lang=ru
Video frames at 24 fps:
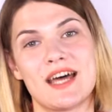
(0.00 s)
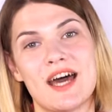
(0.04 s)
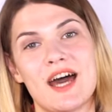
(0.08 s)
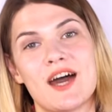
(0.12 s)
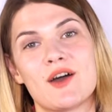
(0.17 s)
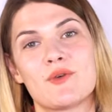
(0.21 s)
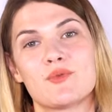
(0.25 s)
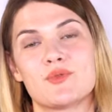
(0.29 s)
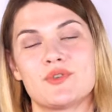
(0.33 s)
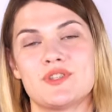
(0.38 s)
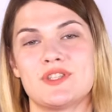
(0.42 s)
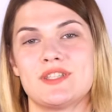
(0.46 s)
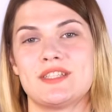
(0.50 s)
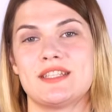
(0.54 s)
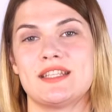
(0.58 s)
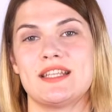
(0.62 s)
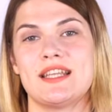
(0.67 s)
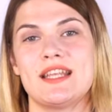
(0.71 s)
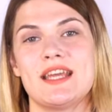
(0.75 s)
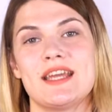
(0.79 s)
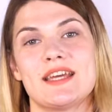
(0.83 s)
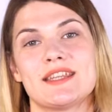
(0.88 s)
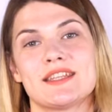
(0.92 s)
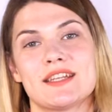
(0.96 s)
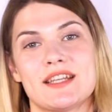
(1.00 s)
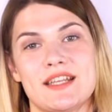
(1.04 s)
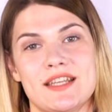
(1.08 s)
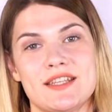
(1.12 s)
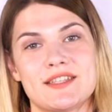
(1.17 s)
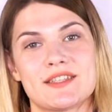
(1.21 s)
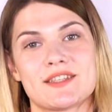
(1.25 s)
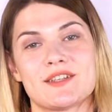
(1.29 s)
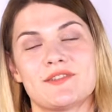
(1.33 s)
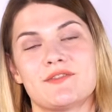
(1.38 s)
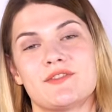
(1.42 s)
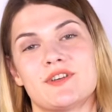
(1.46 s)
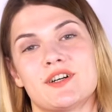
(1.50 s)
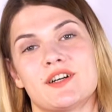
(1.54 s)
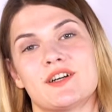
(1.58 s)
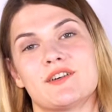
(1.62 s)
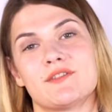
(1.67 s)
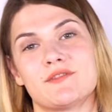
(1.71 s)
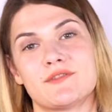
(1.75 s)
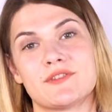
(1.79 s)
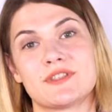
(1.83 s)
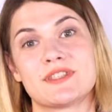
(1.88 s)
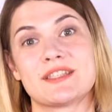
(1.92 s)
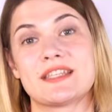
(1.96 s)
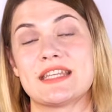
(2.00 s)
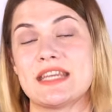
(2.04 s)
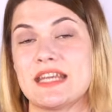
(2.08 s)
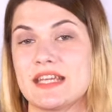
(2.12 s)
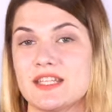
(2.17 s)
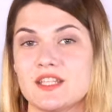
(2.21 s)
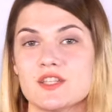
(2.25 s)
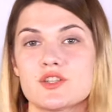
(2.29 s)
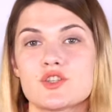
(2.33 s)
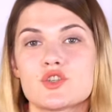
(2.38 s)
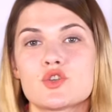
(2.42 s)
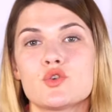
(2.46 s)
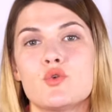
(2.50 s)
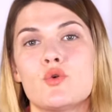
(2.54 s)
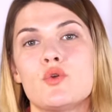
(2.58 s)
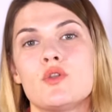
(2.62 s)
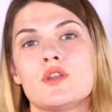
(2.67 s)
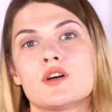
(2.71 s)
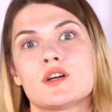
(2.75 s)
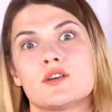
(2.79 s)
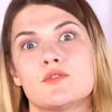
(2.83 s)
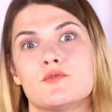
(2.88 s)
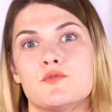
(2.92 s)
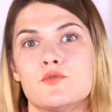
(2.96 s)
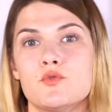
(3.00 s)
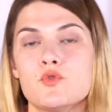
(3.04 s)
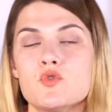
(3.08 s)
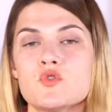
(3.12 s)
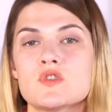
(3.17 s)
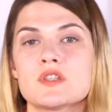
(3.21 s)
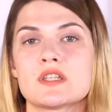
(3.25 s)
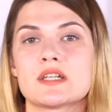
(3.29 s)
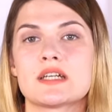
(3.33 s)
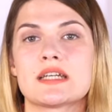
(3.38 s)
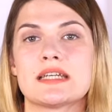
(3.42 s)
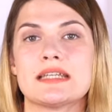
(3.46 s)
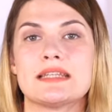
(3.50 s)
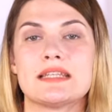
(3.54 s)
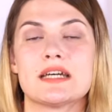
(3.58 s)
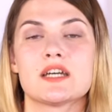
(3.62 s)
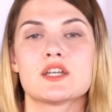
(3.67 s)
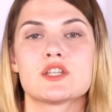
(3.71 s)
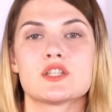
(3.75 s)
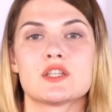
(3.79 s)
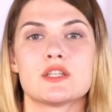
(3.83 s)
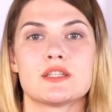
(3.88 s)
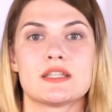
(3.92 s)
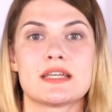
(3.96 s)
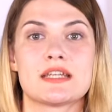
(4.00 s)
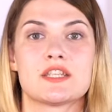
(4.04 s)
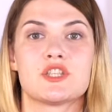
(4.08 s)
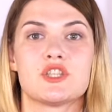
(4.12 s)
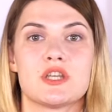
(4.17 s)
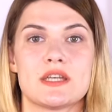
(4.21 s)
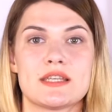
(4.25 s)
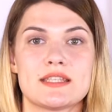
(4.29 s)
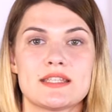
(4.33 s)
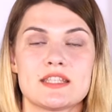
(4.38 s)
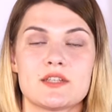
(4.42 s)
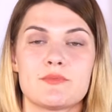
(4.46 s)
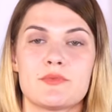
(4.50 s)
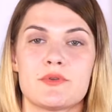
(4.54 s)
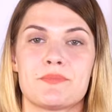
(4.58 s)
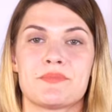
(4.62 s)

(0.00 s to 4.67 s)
на учителей английского в средних школах, вузах и также на частных